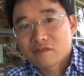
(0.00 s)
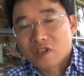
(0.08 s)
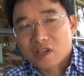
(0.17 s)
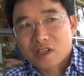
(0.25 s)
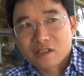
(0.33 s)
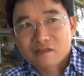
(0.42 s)

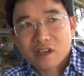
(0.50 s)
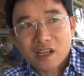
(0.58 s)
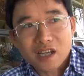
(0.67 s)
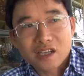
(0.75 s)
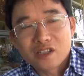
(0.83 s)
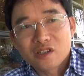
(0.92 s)
gọi là
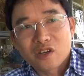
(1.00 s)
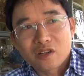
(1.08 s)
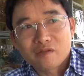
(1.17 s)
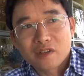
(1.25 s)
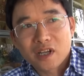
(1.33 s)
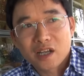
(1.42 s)
trấn an dư
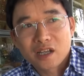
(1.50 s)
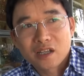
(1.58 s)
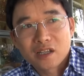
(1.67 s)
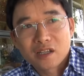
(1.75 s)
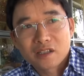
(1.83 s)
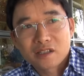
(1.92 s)
luận và
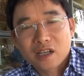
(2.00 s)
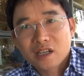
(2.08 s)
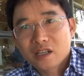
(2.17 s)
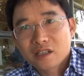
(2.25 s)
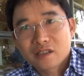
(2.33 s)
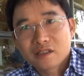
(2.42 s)
trấn
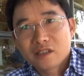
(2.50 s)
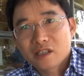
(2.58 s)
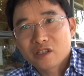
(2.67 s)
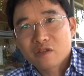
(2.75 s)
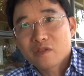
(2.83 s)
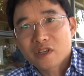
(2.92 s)
an
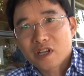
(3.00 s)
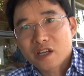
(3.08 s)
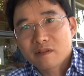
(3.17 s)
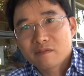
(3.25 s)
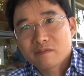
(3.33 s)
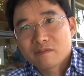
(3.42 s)
dân chúng Việt
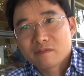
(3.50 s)
Nam